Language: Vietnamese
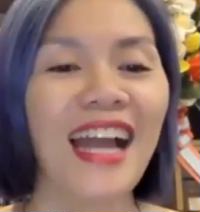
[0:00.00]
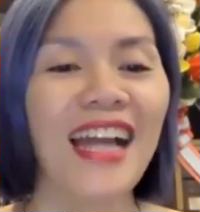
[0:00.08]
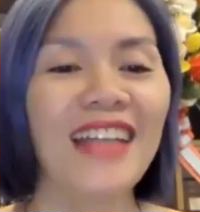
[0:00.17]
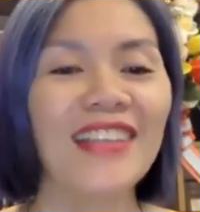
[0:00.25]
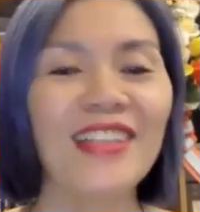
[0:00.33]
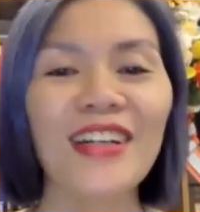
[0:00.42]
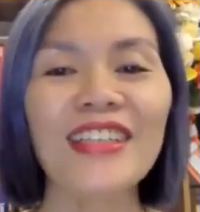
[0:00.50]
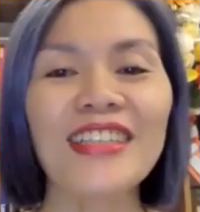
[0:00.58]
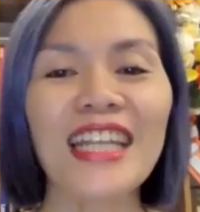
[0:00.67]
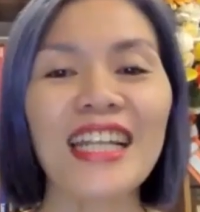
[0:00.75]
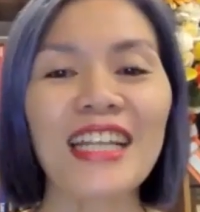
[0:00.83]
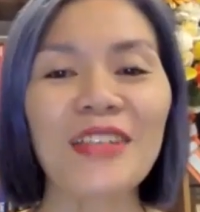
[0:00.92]
Rồi,
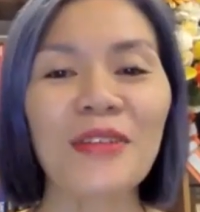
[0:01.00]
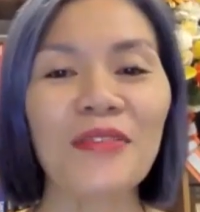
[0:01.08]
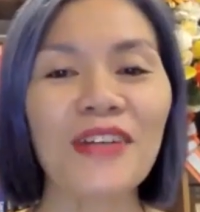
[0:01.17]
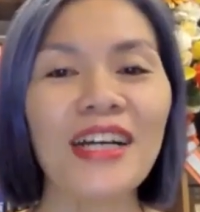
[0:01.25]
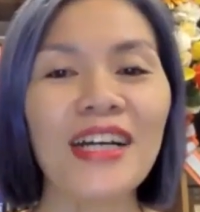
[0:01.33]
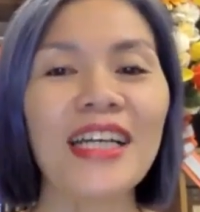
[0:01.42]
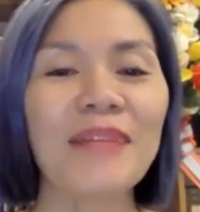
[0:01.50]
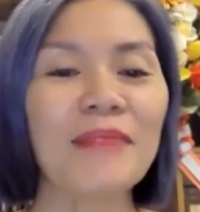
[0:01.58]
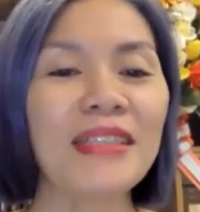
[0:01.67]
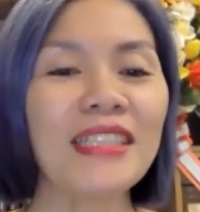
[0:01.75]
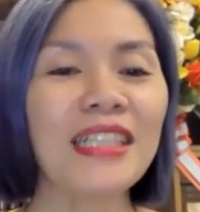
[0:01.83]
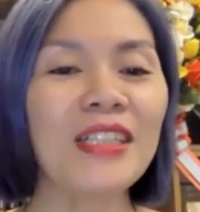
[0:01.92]
rất là tuyệt vời. Bây
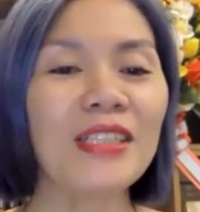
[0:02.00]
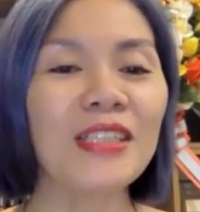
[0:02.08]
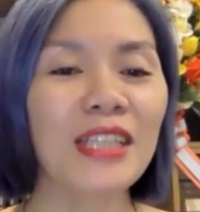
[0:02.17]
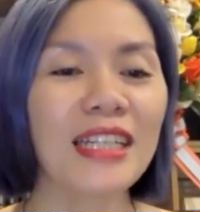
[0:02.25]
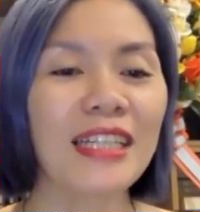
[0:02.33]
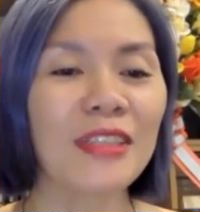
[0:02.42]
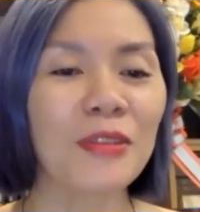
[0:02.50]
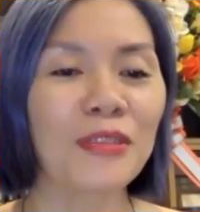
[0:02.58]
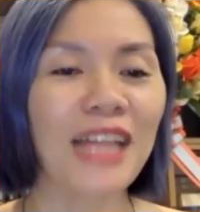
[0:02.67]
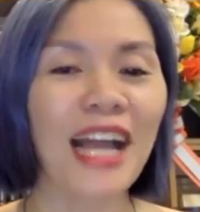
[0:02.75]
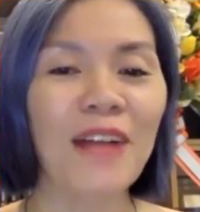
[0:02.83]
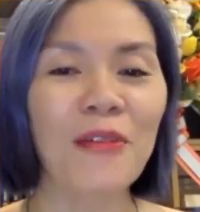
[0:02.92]
giờ chúng
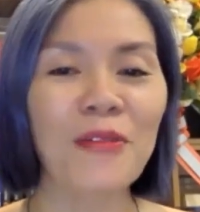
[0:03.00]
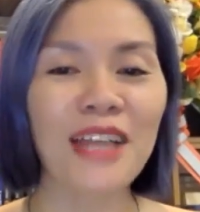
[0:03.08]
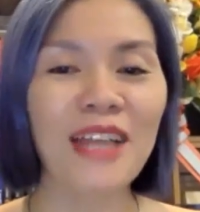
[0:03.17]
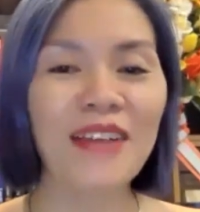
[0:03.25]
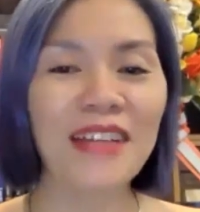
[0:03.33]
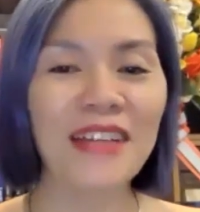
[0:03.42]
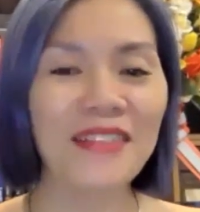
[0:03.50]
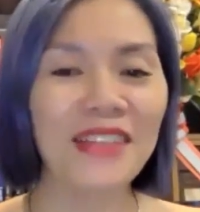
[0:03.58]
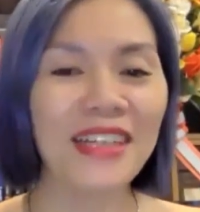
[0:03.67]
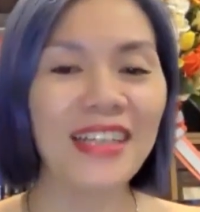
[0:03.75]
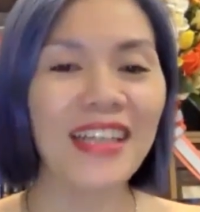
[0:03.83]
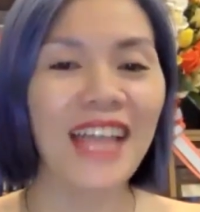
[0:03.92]
ta cùng nhau đến
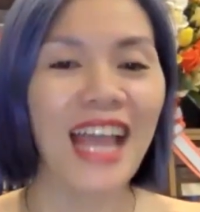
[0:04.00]
với